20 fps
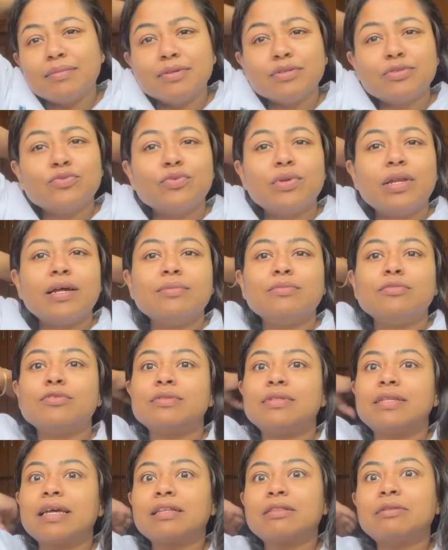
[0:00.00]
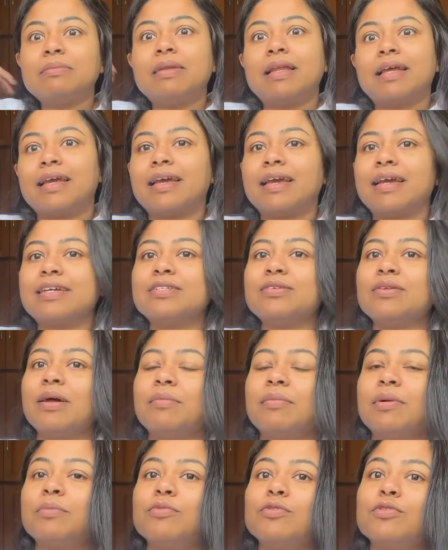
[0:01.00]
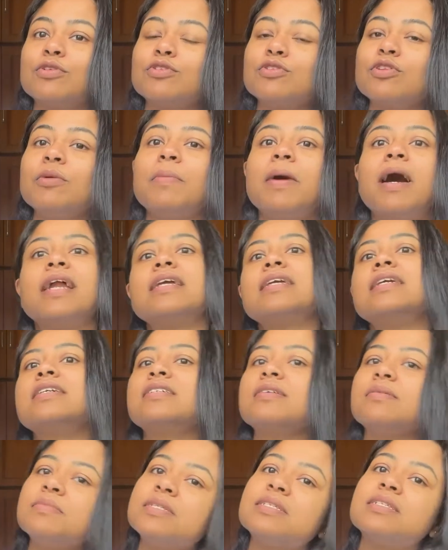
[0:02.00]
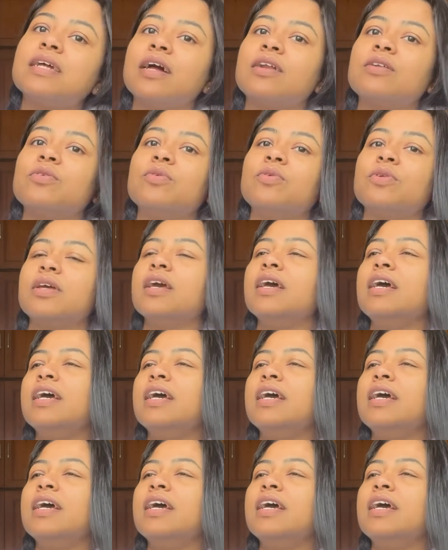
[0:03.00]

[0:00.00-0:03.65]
আমার চুলের মধ্যে একদম লেগে গেছিলো আমার মনে হচ্ছিল বাড়ি এসে আমি স্নান করি